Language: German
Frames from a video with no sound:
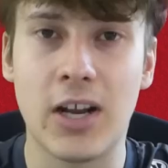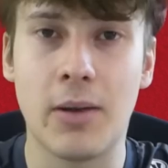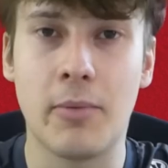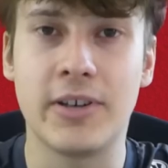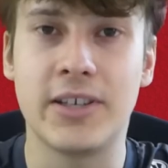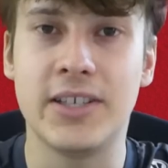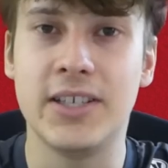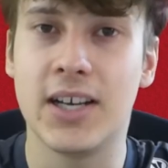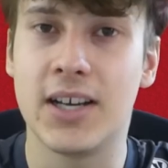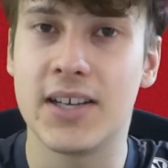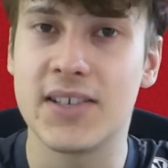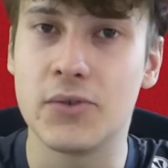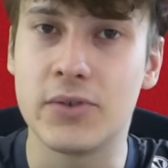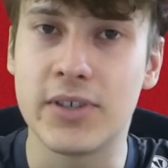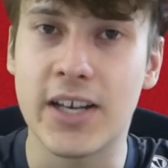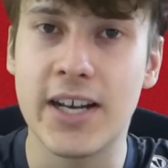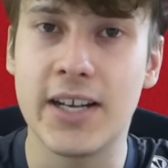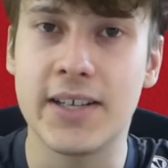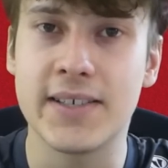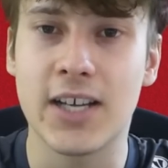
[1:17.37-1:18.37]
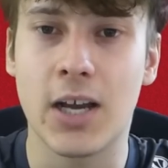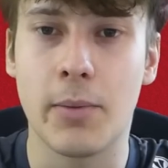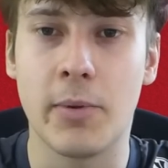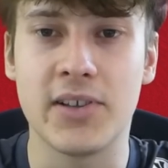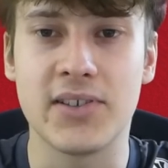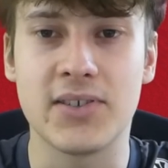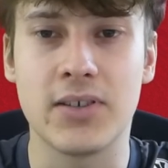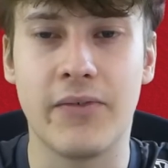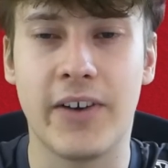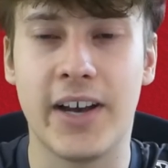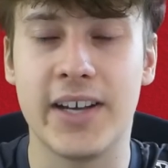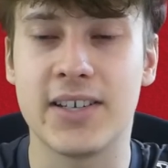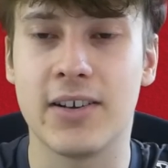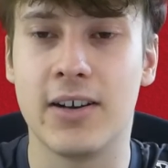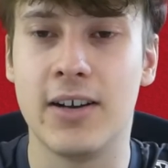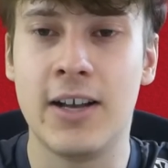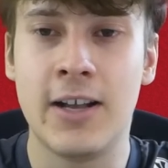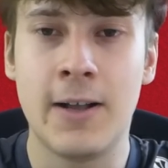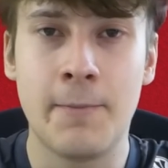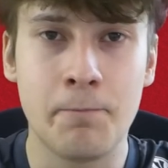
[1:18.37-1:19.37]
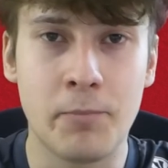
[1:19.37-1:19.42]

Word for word: Labadia, so Trainingsarbeit und so weiter.